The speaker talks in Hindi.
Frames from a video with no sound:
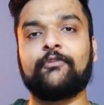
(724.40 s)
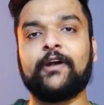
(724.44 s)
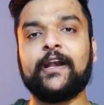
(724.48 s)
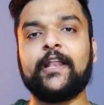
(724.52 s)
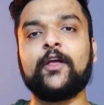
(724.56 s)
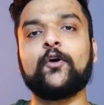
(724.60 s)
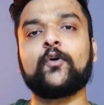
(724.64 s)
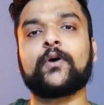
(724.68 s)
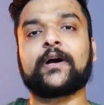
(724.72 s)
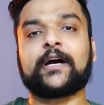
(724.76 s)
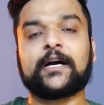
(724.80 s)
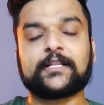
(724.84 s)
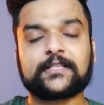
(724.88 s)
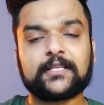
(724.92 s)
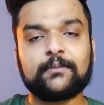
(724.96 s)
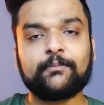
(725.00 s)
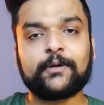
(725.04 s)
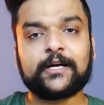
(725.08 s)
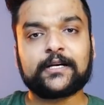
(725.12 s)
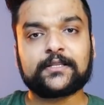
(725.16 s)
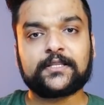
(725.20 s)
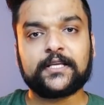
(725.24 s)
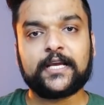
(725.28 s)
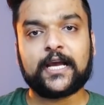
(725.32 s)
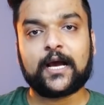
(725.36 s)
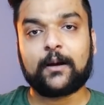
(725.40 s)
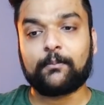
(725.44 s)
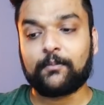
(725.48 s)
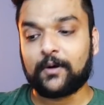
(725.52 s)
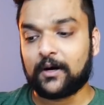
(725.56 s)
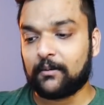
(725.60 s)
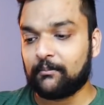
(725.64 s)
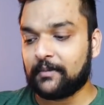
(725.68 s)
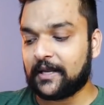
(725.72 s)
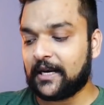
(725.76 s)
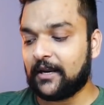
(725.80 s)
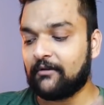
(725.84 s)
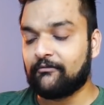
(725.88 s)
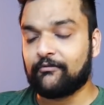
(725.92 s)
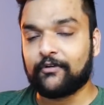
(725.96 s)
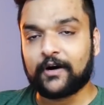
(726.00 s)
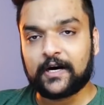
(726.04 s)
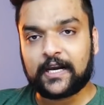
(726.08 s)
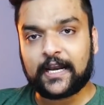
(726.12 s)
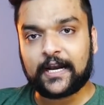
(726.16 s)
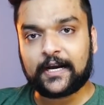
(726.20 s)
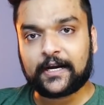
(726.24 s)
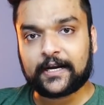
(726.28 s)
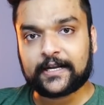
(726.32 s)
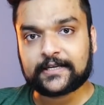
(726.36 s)
वीडियो खत्म करते हैं अब मेरे
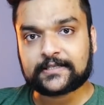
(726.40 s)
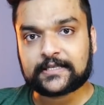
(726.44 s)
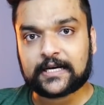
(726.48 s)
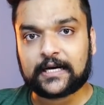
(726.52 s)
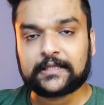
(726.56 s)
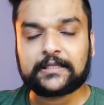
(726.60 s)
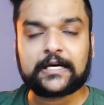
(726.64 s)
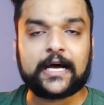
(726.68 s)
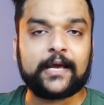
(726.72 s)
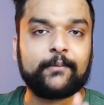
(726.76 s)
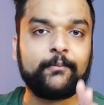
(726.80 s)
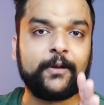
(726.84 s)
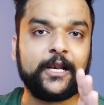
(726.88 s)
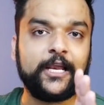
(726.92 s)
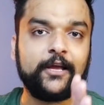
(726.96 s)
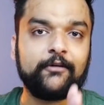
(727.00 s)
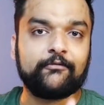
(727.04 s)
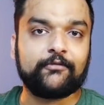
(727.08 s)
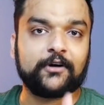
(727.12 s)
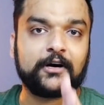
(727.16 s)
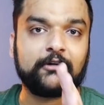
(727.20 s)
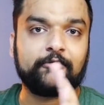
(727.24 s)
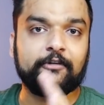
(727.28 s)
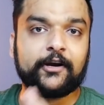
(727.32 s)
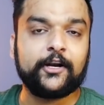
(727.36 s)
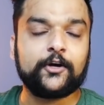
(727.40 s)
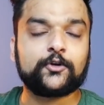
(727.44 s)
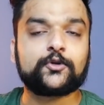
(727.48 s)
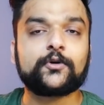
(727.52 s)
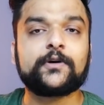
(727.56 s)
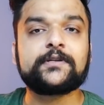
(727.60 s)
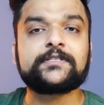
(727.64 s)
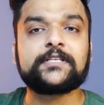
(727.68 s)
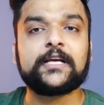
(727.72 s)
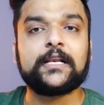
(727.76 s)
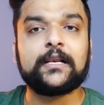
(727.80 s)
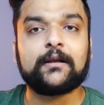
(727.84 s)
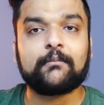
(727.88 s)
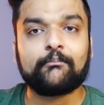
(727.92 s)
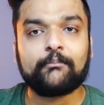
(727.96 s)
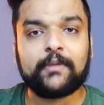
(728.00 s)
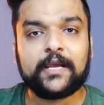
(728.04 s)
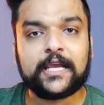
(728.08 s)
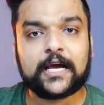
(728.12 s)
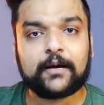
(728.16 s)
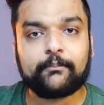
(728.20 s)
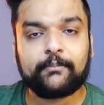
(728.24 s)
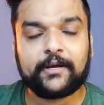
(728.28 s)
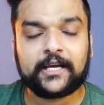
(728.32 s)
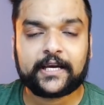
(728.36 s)
वर्डिक के साथ आई बिलीव वीडियो थोड़ी सी लंबी
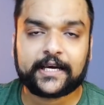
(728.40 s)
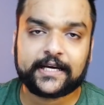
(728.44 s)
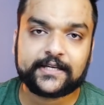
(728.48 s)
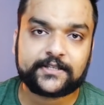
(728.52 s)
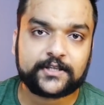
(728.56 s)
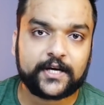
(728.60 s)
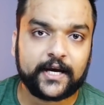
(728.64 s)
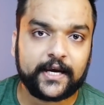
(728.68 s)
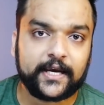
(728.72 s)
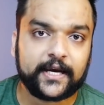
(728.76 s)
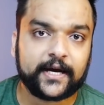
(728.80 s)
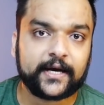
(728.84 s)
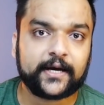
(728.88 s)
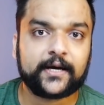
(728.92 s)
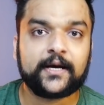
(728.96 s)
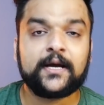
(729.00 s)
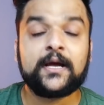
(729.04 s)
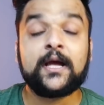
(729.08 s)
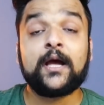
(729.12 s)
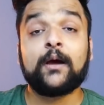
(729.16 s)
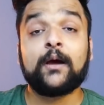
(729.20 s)
यहाँ पे खींच गई है